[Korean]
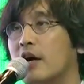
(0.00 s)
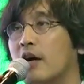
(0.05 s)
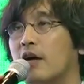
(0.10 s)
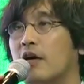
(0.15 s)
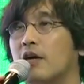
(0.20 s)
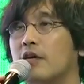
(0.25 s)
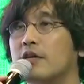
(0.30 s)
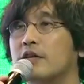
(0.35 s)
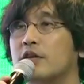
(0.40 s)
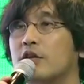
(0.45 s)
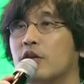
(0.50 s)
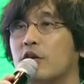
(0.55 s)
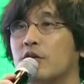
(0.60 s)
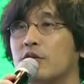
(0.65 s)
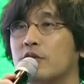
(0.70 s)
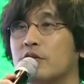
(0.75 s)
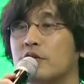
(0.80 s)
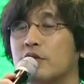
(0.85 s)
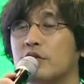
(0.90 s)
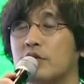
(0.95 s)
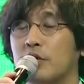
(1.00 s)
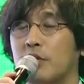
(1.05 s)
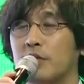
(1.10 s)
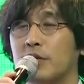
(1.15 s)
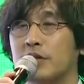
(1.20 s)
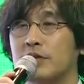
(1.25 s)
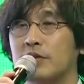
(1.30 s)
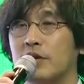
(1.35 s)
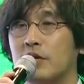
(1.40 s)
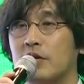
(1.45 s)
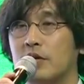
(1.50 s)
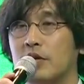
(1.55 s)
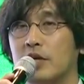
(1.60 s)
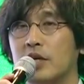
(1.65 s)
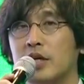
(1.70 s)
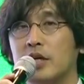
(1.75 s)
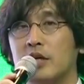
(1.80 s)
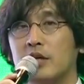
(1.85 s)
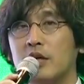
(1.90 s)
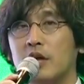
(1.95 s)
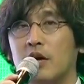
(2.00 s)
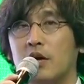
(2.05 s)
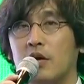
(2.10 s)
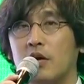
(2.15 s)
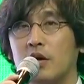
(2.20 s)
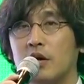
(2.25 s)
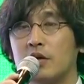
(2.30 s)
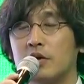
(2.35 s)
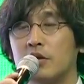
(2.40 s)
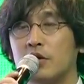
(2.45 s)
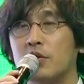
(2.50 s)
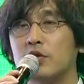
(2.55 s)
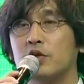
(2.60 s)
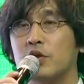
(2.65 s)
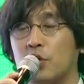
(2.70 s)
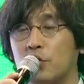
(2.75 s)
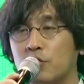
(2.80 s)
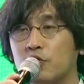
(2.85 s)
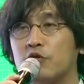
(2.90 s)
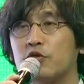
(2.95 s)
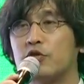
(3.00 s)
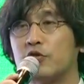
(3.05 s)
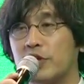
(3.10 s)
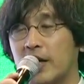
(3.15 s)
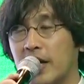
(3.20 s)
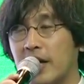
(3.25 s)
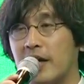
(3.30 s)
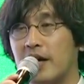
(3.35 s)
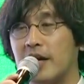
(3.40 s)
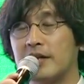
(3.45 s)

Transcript: 어, 그런 점에서 어, 그런 연구 중에